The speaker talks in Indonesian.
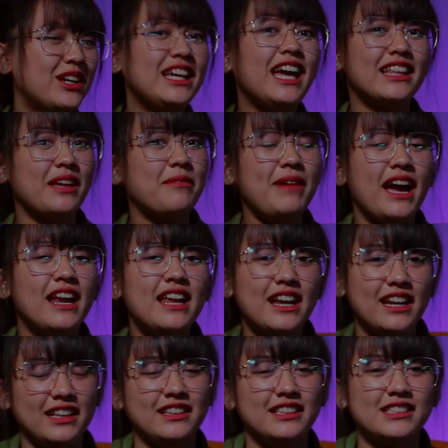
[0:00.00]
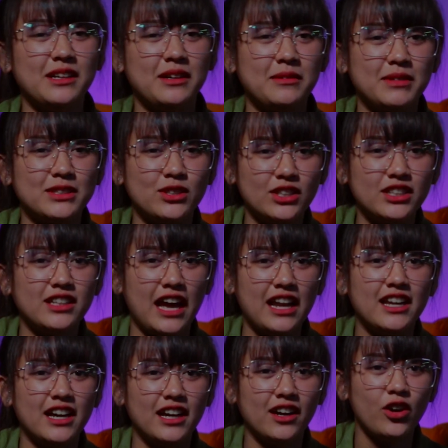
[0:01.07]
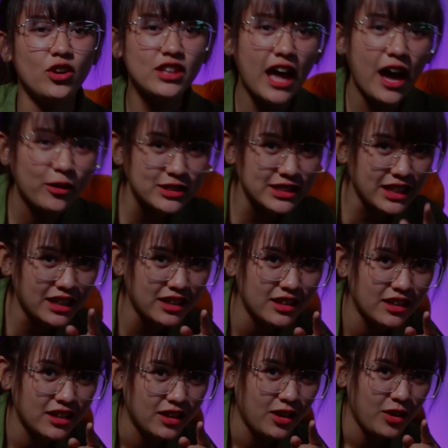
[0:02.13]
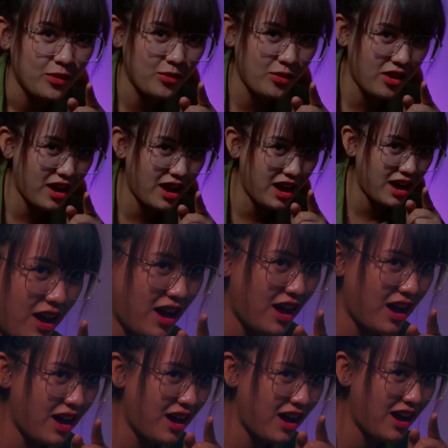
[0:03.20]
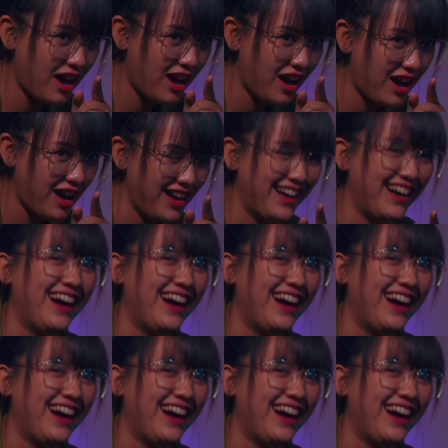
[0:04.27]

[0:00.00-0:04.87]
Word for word: aduh, ah, iya tapi ada nanti sama Mas Odik ada. Kok tahu sih? Iya, Wah.